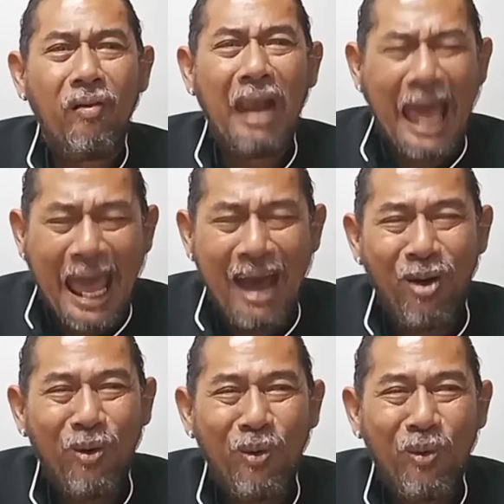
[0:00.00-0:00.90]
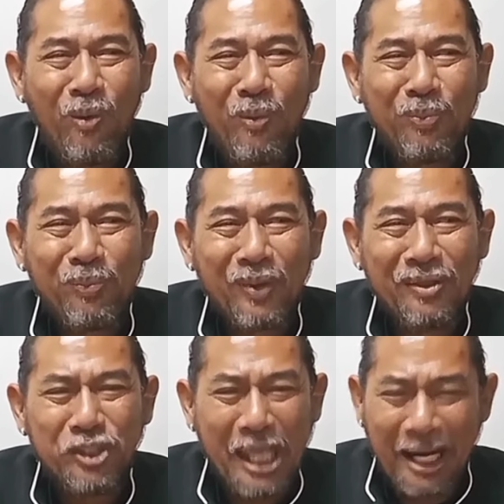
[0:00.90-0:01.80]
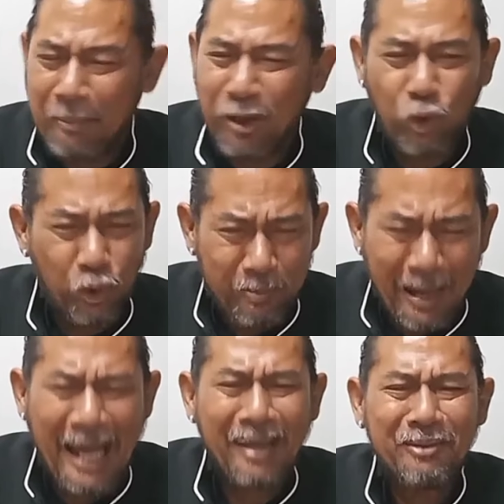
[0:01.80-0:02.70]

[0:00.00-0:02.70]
แล้วเสียงนั้นมันคุ้นมาก